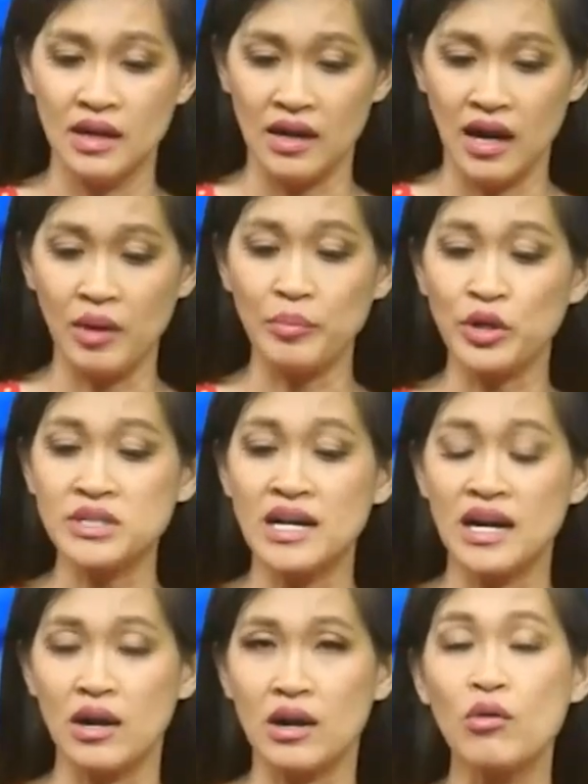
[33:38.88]
ông nói
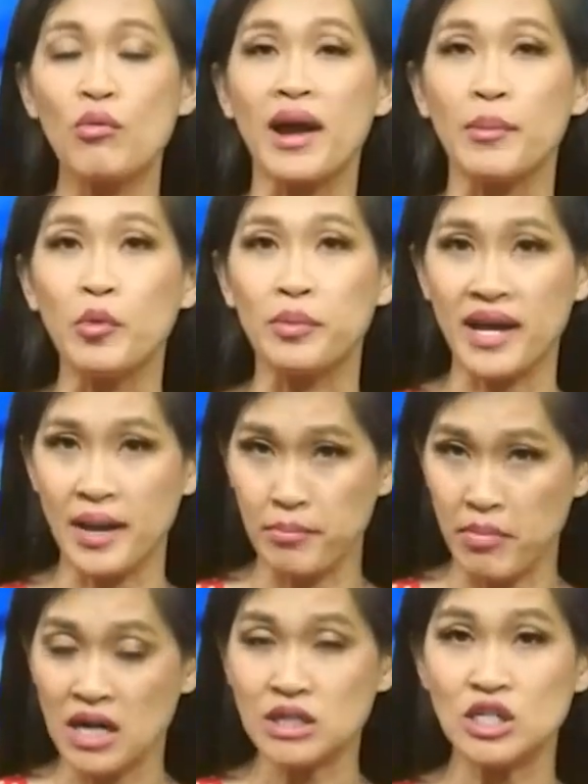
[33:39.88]
rằng là có khoảng
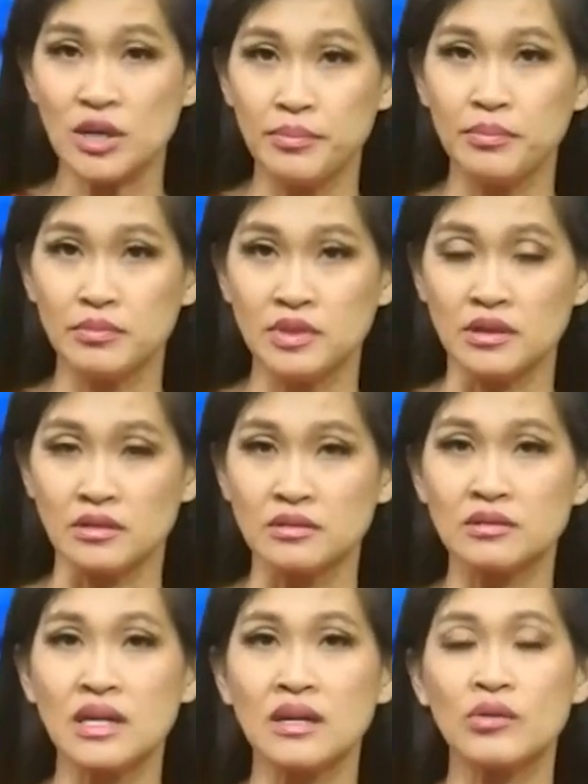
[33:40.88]
1.300
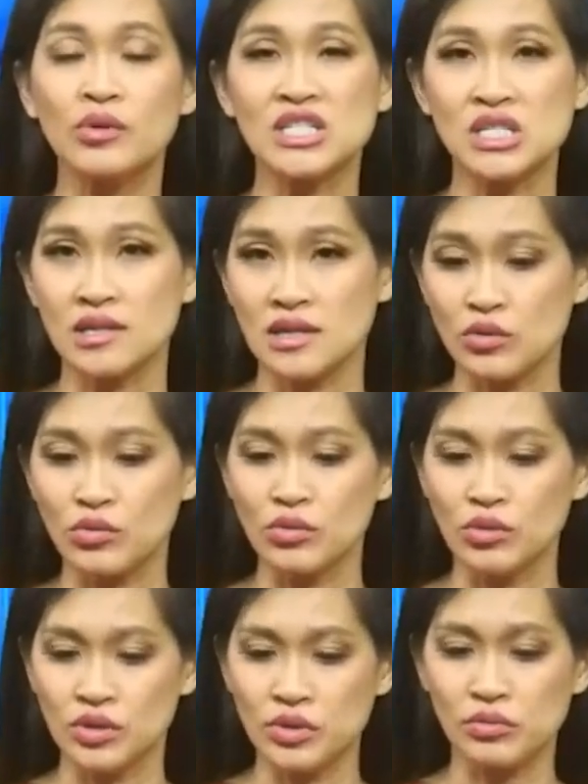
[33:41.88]
những cái quân sĩ
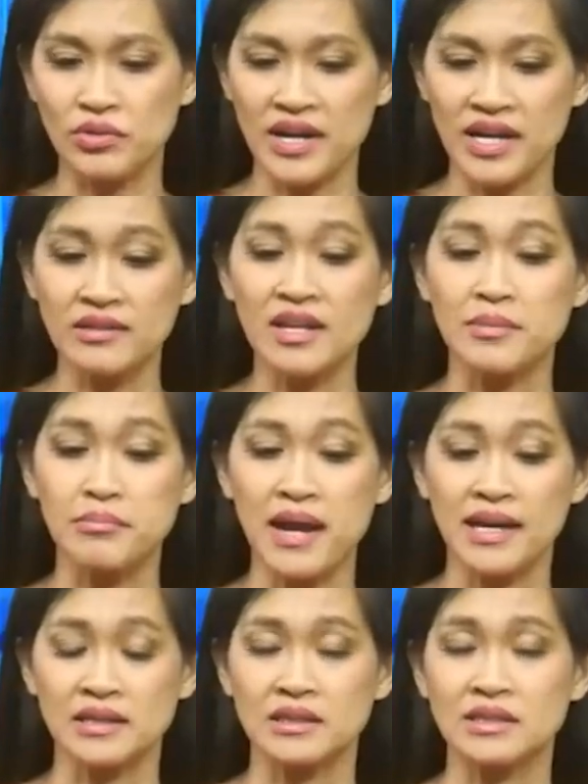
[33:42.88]
của Ukraine đã thiệt
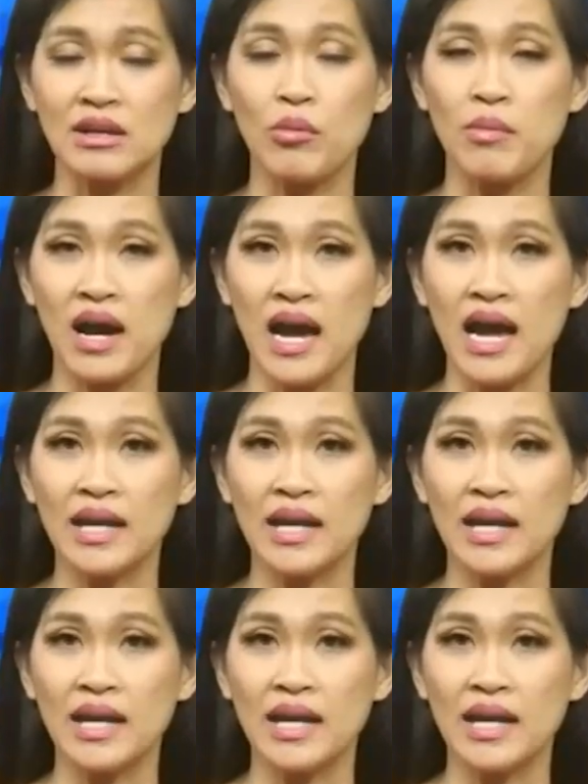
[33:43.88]
mạng sau mà